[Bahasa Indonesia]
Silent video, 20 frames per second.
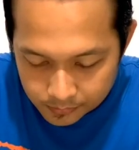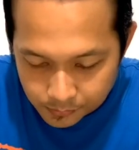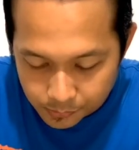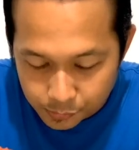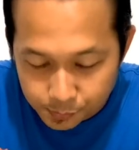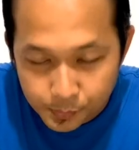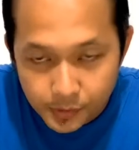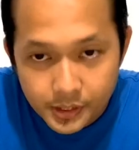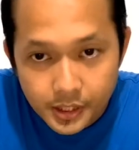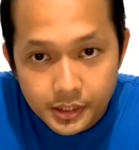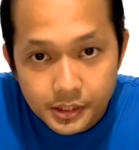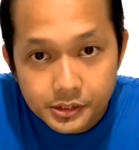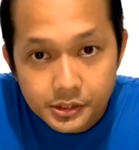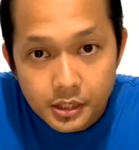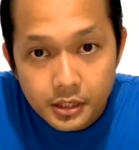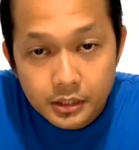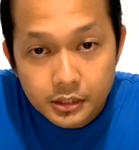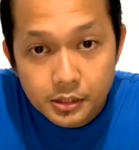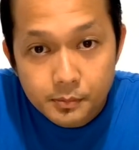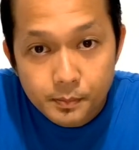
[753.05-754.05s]
supaya kita
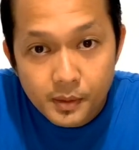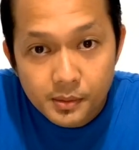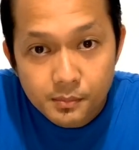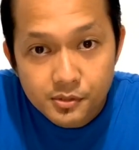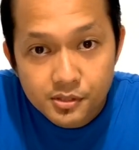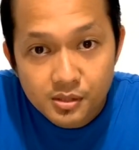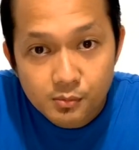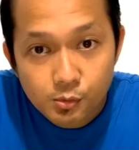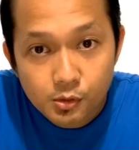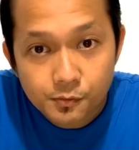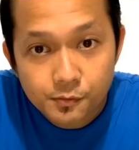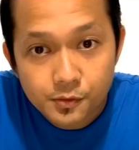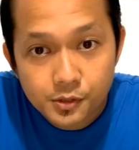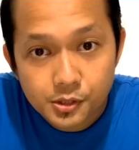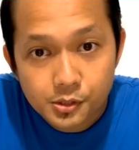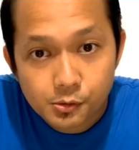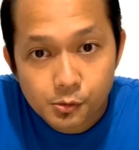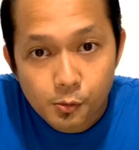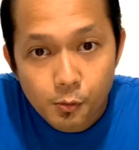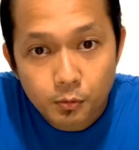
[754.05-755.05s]
ke depan bisa buat
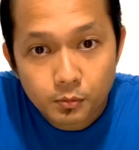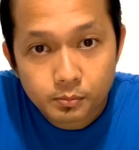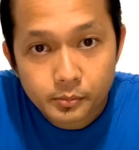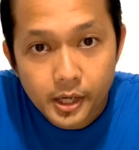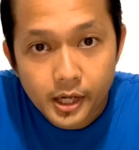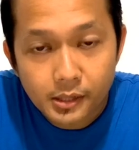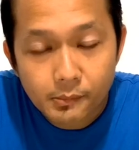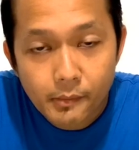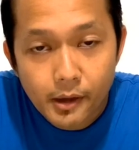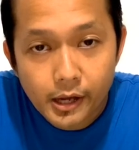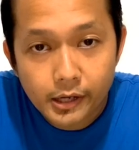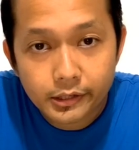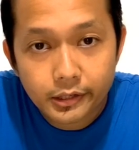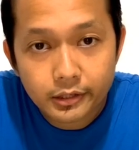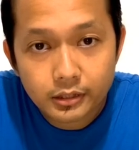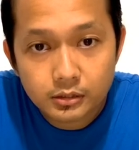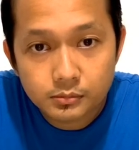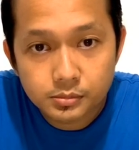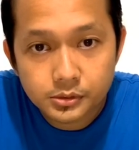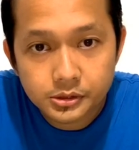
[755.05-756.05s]
video makan-makan yang
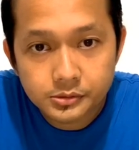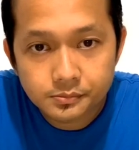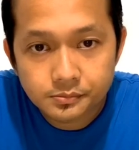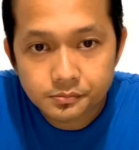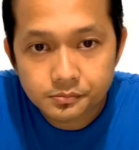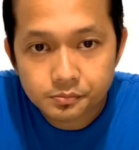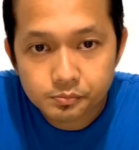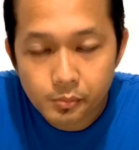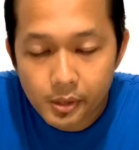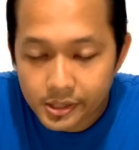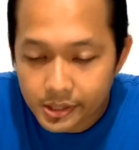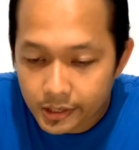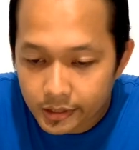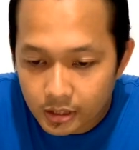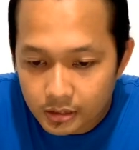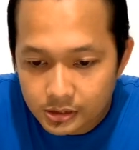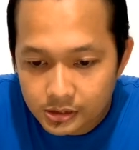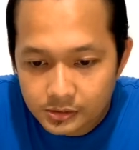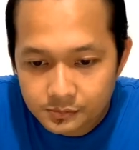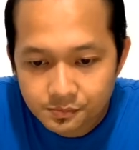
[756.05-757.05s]
lebih banyak
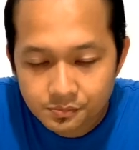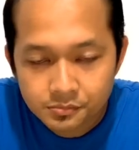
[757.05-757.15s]
lagi.